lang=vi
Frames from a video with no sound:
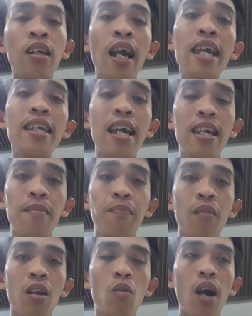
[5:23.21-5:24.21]
cái gì
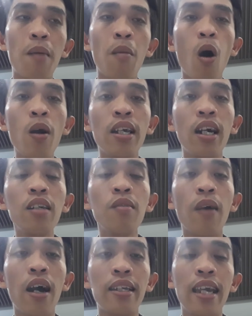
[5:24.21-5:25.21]
và bỏ
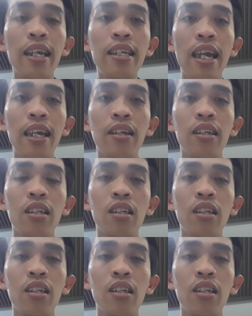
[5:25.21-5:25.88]
những mà chuyện gì